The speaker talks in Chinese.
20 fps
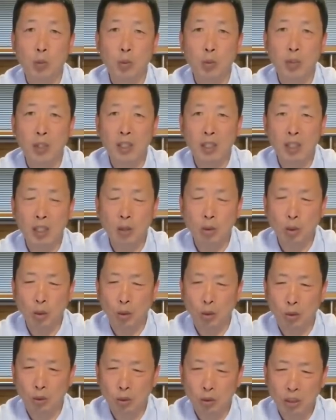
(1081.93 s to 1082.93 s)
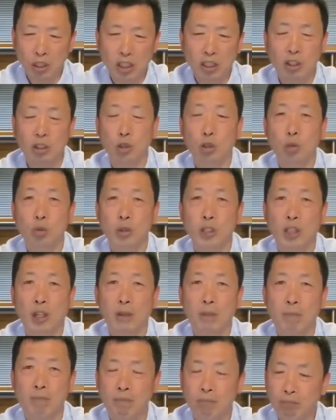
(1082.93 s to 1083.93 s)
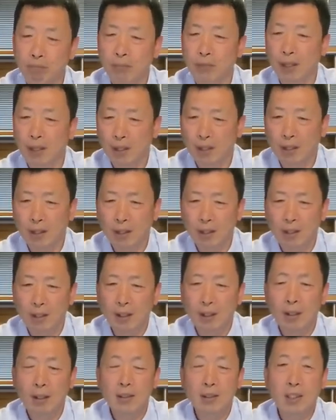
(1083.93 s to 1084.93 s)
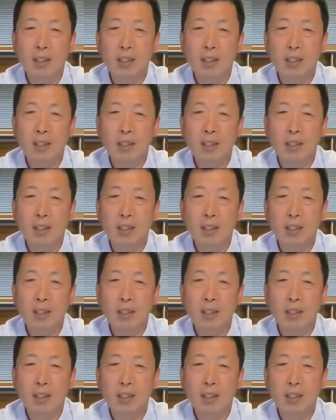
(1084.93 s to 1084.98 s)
无一用是书生”。